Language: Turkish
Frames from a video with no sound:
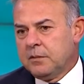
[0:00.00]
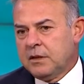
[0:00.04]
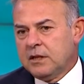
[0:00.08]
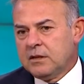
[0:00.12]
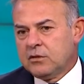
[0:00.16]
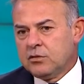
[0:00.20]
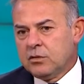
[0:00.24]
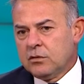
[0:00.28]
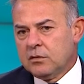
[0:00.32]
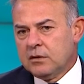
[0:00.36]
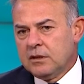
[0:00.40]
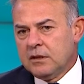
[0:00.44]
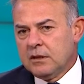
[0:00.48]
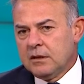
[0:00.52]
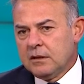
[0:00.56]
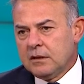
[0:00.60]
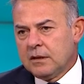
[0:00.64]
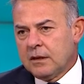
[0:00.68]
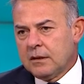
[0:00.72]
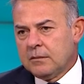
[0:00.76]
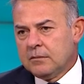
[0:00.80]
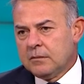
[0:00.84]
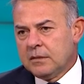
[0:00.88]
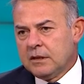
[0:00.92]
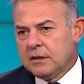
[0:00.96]
5-10
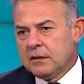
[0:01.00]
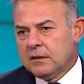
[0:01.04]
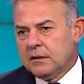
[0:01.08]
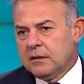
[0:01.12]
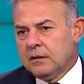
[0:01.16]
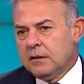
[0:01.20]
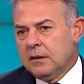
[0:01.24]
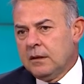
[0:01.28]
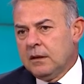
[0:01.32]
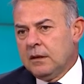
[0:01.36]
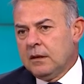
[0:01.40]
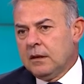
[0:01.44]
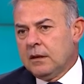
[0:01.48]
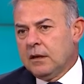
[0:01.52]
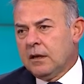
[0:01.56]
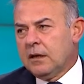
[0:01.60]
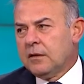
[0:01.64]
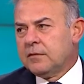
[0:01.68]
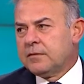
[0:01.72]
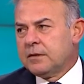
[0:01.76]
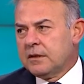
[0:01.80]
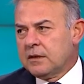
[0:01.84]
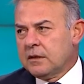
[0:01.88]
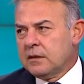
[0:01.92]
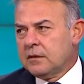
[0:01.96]
yıldan beri
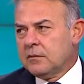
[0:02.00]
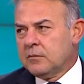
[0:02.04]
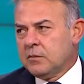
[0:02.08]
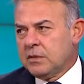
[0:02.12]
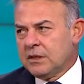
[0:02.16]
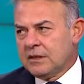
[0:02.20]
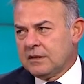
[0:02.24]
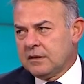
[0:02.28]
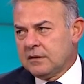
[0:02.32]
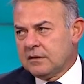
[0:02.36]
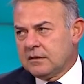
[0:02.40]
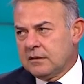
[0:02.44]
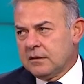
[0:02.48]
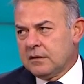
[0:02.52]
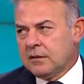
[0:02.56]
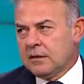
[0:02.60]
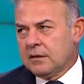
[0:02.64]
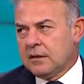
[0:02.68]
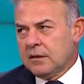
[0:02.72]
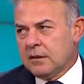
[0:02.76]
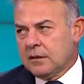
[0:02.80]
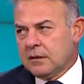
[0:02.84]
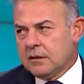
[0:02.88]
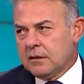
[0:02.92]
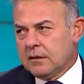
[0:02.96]
Afrika'nın
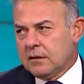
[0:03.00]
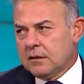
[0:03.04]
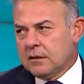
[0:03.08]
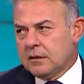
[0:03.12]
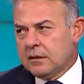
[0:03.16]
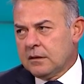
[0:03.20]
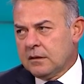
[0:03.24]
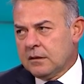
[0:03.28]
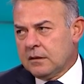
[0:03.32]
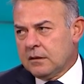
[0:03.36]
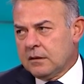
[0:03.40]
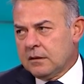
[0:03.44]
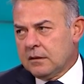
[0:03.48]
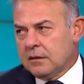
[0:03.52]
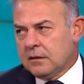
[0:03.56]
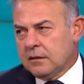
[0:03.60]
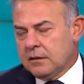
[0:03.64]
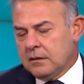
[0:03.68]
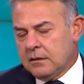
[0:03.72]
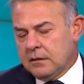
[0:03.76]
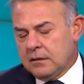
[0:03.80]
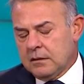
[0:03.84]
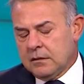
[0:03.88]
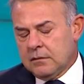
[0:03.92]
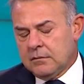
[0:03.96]
batısında
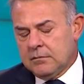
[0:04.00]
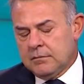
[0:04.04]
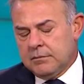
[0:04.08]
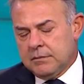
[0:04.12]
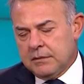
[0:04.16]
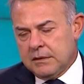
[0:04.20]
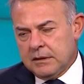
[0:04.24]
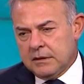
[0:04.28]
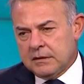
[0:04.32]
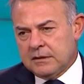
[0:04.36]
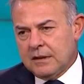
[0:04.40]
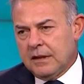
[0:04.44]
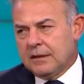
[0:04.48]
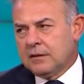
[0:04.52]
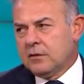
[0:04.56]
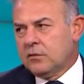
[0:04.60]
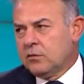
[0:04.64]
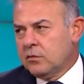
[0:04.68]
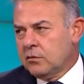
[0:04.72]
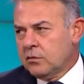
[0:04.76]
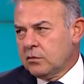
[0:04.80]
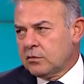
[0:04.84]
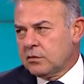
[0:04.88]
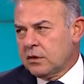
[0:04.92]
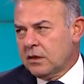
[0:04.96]
zaten
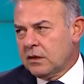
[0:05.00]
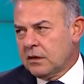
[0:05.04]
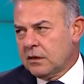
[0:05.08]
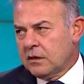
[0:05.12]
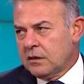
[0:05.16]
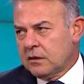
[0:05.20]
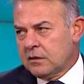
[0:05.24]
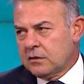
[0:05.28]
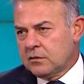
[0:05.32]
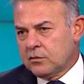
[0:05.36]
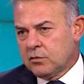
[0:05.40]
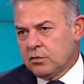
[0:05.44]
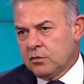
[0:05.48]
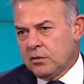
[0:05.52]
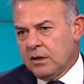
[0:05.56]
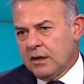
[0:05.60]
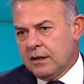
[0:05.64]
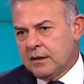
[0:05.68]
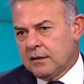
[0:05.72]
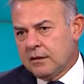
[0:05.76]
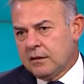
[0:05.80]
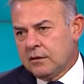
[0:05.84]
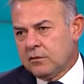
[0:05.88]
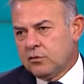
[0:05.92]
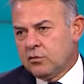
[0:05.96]
uluslararası
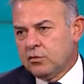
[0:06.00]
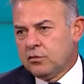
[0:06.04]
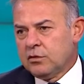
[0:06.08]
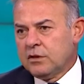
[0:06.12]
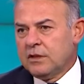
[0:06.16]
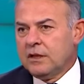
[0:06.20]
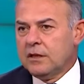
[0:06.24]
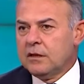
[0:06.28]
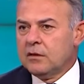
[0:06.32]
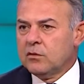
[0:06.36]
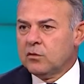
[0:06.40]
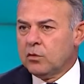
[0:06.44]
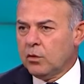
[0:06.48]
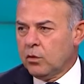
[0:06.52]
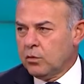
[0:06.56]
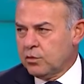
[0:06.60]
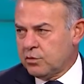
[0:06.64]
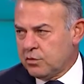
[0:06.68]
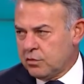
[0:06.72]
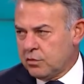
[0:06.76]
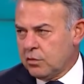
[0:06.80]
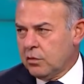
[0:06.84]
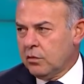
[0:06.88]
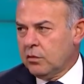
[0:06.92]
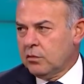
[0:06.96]
sularda Türkiye'nin
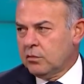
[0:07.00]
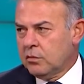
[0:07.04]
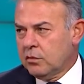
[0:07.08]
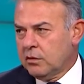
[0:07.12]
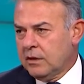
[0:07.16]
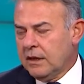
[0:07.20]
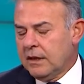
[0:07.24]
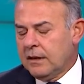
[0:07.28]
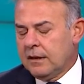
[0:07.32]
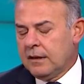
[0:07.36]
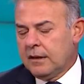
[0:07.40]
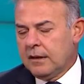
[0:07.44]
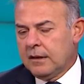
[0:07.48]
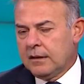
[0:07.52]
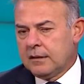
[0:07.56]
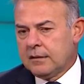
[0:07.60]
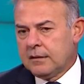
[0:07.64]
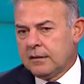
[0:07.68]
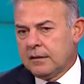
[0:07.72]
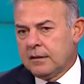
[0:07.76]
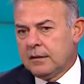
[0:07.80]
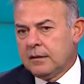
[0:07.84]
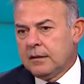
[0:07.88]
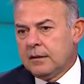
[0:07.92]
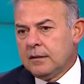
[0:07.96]
komşusu olduğu
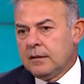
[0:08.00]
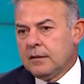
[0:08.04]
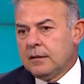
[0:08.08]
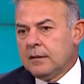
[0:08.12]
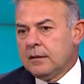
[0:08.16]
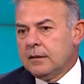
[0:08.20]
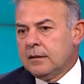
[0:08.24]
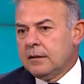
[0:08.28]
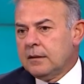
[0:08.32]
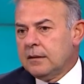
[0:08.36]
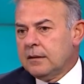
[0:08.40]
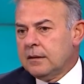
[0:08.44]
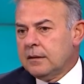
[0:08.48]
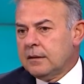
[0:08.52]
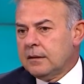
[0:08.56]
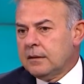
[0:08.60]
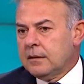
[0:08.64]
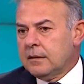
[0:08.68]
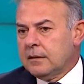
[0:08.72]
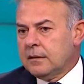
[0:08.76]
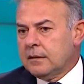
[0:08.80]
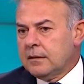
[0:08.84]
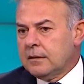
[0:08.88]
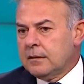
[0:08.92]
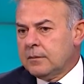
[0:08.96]
yerlerde e,
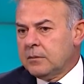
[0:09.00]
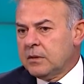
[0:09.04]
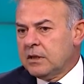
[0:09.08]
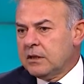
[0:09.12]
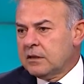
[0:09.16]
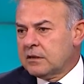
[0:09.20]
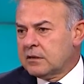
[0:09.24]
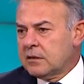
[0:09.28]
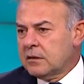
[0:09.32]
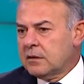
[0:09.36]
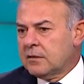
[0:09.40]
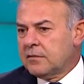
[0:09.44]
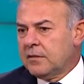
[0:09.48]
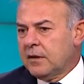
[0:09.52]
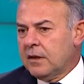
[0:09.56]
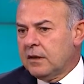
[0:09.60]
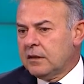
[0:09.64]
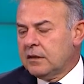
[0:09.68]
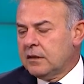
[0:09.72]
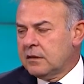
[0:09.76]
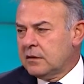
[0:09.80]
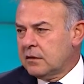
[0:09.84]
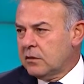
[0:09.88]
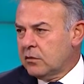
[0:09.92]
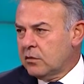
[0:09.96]
balıkçılık
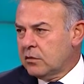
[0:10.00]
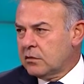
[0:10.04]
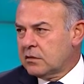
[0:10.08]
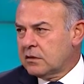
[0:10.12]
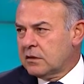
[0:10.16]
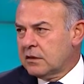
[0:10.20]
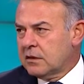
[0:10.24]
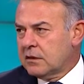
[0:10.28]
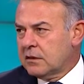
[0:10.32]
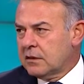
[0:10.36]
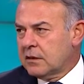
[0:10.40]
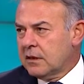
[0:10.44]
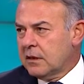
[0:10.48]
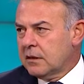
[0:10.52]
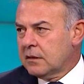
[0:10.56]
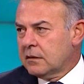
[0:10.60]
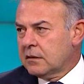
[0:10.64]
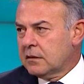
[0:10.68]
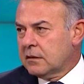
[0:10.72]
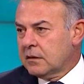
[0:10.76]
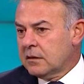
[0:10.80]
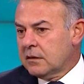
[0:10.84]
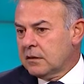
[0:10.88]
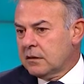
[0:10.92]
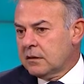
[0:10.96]
faaliyeti gösterirken
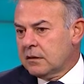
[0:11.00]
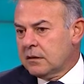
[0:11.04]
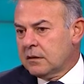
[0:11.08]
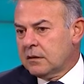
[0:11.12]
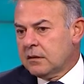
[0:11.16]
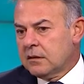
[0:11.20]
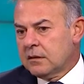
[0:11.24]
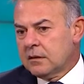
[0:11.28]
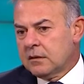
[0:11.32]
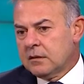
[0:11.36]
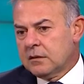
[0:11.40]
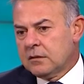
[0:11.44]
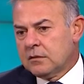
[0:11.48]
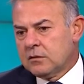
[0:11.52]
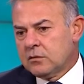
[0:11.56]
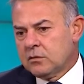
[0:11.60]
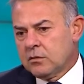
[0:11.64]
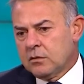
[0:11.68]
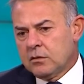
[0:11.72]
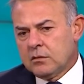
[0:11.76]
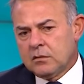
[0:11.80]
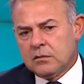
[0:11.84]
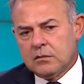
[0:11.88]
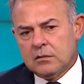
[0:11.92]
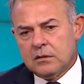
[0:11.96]
e,
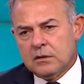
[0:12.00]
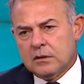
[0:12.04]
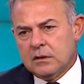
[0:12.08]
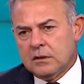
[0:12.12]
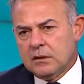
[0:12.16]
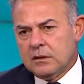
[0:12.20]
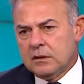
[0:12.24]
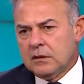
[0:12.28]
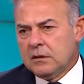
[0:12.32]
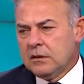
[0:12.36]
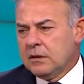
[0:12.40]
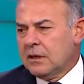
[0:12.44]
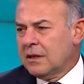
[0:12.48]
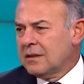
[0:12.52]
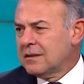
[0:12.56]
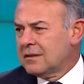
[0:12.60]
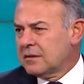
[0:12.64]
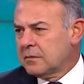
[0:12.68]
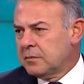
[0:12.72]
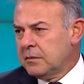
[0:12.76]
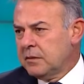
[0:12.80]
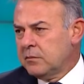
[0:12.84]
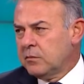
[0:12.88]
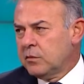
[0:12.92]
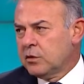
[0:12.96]
son e,
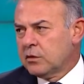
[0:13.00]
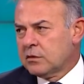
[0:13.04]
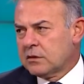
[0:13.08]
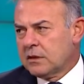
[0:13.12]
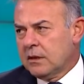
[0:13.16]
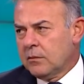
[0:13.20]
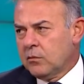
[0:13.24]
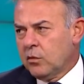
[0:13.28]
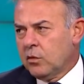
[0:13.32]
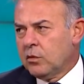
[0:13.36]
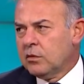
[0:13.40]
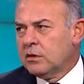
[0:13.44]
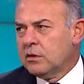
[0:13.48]
yanlış bilmiyorsam 10